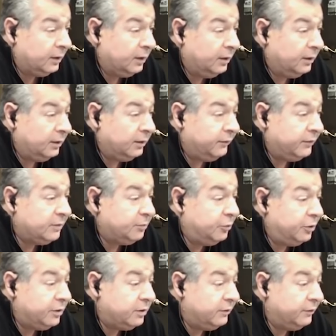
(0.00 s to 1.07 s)
а
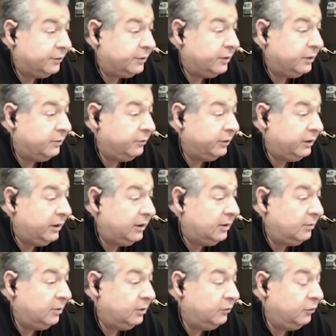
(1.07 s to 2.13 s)
воспользовавшись вот
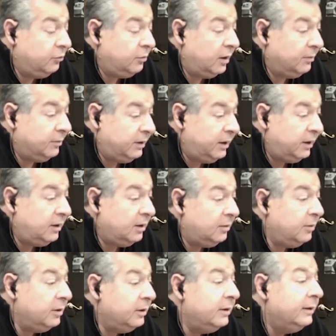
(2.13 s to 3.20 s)
этими двумя
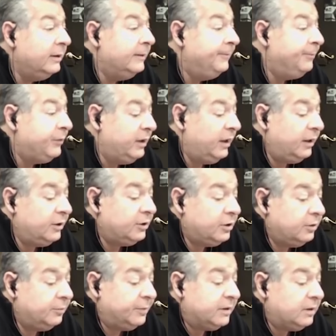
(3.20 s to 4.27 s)
мнениями, я
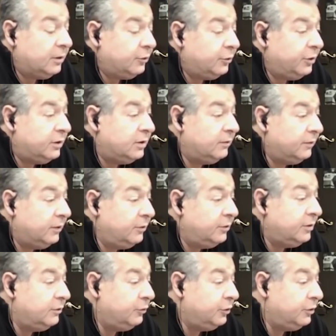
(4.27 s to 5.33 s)
решил построить свое
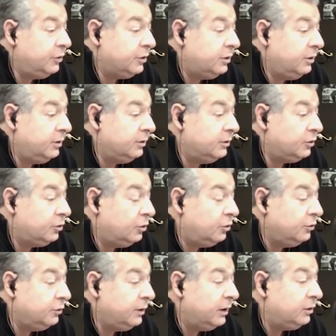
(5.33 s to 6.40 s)
сегодняшнее
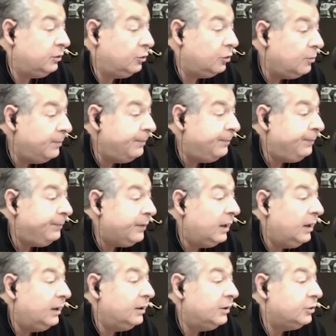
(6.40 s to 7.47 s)
шоу на том,
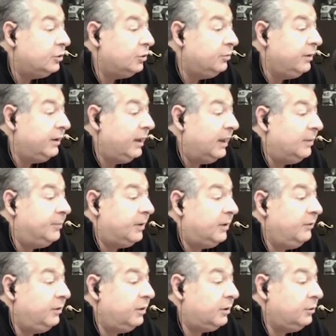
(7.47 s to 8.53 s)
чтобы
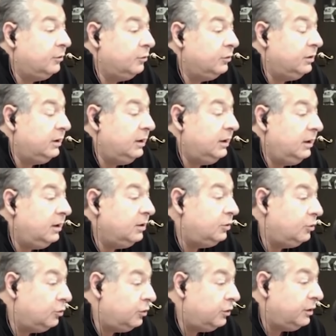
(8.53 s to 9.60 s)
опровергнуть и
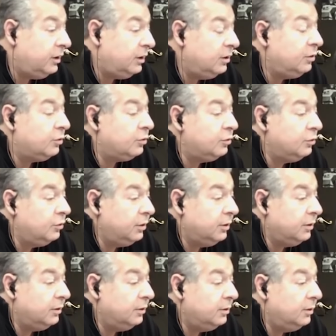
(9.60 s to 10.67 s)
то, и
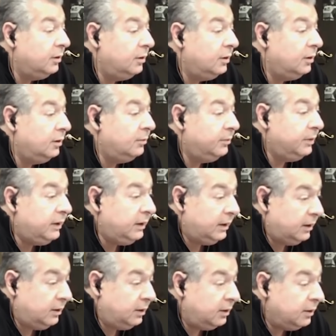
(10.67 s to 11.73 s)
другое
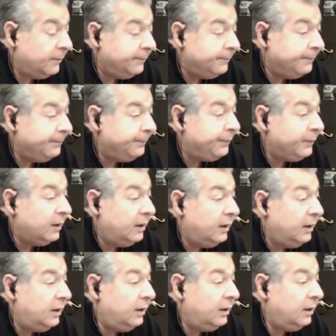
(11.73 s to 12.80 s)
мнение.
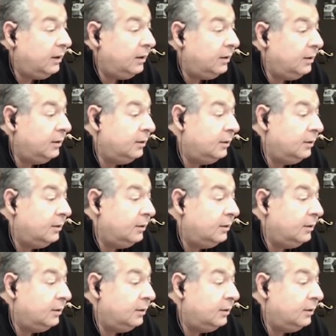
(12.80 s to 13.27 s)
И